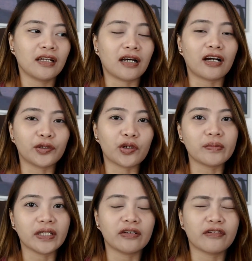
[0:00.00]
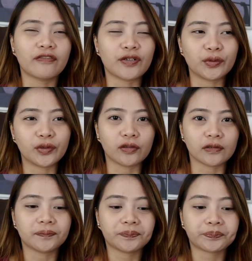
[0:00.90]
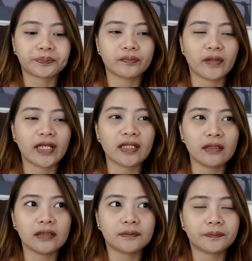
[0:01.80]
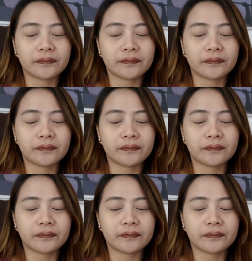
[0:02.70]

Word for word: naka-roaming yung phone ko. Then